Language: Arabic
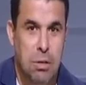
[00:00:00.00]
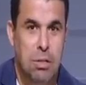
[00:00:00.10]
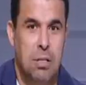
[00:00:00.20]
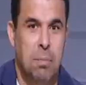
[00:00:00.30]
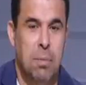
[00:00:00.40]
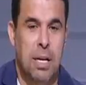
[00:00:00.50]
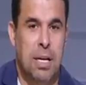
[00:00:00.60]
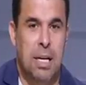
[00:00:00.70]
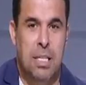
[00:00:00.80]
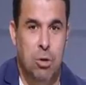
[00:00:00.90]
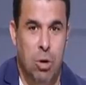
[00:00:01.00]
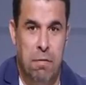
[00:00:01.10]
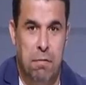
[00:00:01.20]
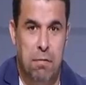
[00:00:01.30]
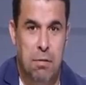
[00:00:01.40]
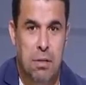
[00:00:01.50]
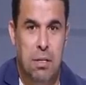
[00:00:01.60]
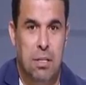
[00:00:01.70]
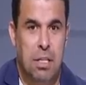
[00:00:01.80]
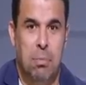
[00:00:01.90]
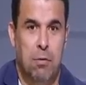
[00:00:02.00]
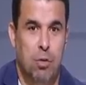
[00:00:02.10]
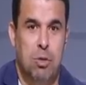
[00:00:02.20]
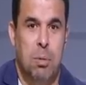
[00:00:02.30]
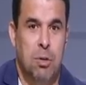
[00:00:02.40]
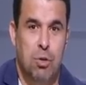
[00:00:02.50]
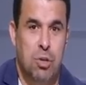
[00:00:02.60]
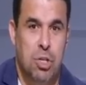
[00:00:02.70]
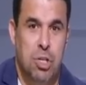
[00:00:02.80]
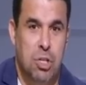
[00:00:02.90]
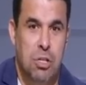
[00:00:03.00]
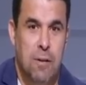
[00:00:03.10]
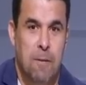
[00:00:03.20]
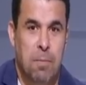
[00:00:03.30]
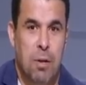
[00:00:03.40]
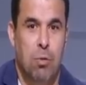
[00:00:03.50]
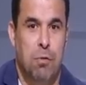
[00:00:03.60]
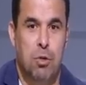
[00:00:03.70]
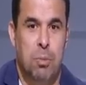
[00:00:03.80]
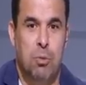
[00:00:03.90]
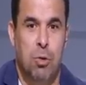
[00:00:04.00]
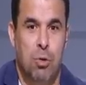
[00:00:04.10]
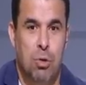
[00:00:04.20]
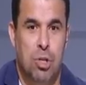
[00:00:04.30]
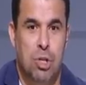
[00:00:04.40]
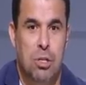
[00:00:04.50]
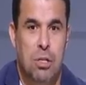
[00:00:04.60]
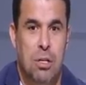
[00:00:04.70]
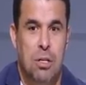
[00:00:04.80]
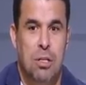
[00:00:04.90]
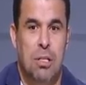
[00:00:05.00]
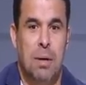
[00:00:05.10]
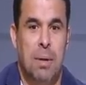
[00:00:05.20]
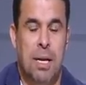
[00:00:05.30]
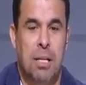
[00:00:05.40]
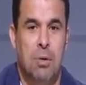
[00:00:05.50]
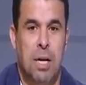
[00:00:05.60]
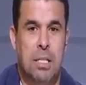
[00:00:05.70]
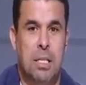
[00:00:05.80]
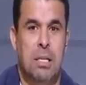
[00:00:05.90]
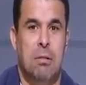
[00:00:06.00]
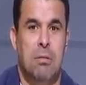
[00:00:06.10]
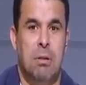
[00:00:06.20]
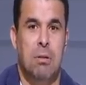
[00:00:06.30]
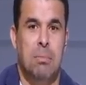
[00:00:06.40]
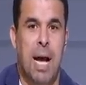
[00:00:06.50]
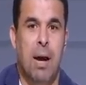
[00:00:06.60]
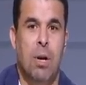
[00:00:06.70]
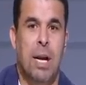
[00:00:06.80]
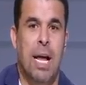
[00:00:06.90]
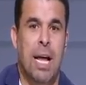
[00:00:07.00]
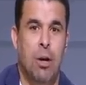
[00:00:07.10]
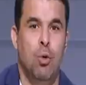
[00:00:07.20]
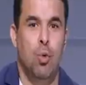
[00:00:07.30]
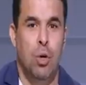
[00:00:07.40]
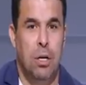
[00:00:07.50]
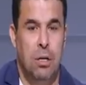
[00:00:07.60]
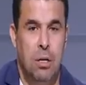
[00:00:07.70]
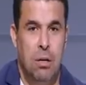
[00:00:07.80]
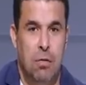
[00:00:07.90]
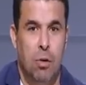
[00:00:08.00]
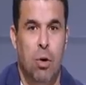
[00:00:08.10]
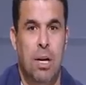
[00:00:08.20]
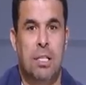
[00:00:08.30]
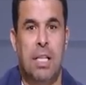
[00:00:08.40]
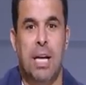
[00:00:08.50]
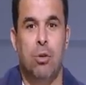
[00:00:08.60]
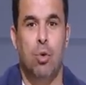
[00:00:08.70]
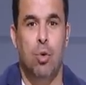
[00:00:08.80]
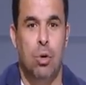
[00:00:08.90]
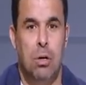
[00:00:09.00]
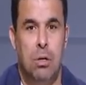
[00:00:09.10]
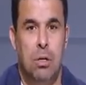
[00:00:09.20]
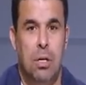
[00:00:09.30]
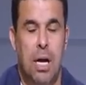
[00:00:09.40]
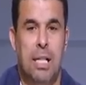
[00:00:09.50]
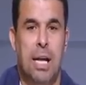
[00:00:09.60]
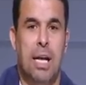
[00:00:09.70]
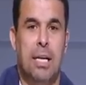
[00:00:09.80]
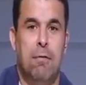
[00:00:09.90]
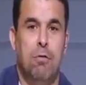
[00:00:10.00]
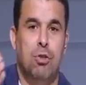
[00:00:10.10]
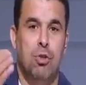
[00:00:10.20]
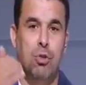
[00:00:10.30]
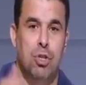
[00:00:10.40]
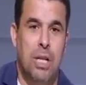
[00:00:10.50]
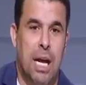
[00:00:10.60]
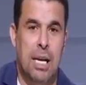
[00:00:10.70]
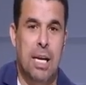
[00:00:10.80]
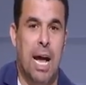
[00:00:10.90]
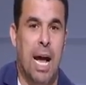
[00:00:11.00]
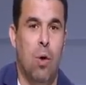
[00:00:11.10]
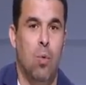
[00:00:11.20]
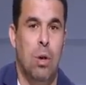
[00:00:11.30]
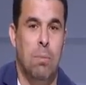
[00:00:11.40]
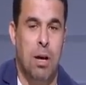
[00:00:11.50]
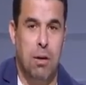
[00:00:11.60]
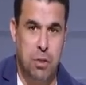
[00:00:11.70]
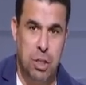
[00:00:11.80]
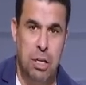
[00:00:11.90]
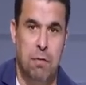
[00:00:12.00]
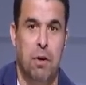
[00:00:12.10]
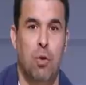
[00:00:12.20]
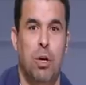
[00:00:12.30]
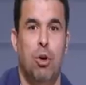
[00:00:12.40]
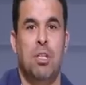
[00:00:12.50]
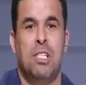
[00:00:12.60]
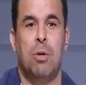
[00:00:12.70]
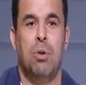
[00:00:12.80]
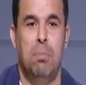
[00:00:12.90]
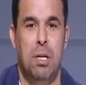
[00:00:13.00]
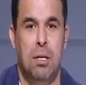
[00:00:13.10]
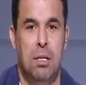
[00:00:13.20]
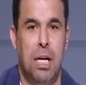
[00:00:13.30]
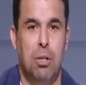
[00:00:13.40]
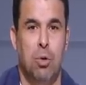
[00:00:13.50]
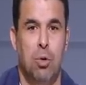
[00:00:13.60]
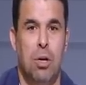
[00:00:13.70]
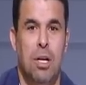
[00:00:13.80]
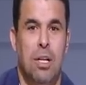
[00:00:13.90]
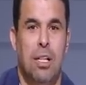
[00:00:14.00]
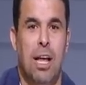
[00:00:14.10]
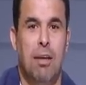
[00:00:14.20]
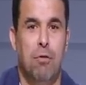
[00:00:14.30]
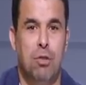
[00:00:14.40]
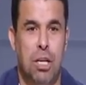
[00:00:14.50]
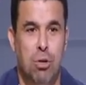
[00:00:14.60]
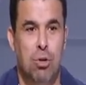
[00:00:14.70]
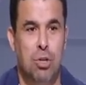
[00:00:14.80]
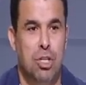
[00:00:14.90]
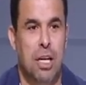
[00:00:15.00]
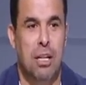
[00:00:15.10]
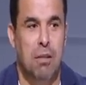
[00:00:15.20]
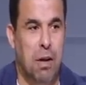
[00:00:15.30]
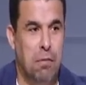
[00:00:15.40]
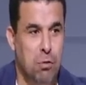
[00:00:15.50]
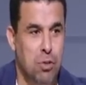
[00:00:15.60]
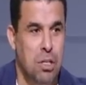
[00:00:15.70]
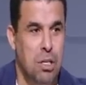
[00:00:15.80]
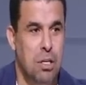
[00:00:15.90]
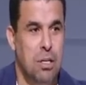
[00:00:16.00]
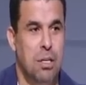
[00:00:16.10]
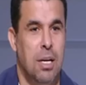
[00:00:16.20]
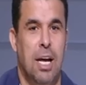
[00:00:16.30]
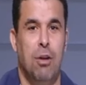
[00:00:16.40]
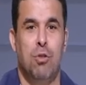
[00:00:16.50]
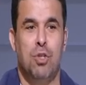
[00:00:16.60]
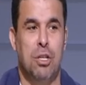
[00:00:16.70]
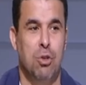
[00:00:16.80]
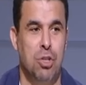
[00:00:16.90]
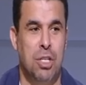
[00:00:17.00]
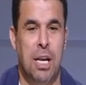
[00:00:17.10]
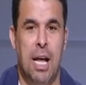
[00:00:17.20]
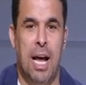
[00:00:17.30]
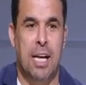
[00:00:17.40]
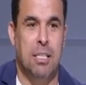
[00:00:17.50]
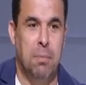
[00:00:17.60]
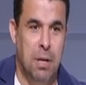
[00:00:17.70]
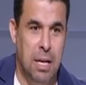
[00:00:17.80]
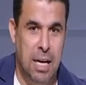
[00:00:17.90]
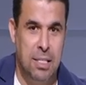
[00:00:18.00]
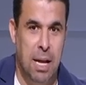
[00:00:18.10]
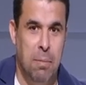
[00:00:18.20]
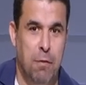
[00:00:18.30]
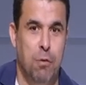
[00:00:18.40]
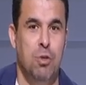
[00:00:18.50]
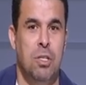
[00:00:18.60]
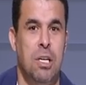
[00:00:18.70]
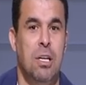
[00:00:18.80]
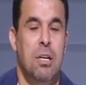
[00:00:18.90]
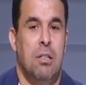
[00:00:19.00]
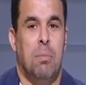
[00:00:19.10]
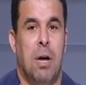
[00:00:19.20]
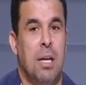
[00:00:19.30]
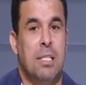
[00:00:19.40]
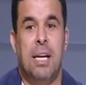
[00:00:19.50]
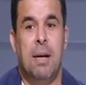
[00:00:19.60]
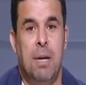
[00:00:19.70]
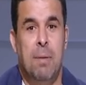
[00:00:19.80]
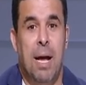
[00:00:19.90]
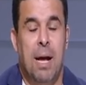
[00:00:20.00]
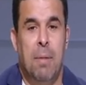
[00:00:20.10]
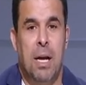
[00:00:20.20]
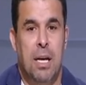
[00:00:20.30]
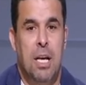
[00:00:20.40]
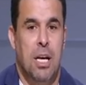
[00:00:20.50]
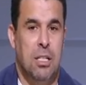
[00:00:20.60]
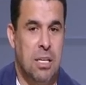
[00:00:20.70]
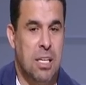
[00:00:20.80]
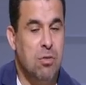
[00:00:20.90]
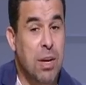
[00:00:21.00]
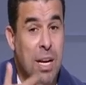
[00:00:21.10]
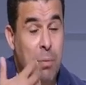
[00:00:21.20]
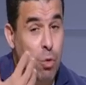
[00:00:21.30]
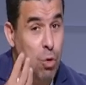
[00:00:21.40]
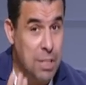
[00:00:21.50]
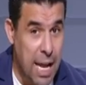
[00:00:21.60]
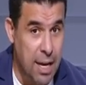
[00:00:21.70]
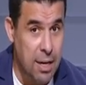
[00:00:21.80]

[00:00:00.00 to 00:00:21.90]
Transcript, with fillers: طب النادي يقف طب فلوس ما بتخشش وفلوس ما بتخرجش طيب انا دلوقتي بحاول الاقي حلول فاروح لاتحاد الكوره إيه، فلوس تخش عليه احول ما اعرفش ايه فهو يقعد يساومني اتحاد الكوره اي فلوس هتخش هتدفع الفلوس دي اي خش هتخش هحسب هسحب الفلوس دي طب ما خلاص هنعمل ايه بقى ما هي انت الناس فاكره الموضوع سهل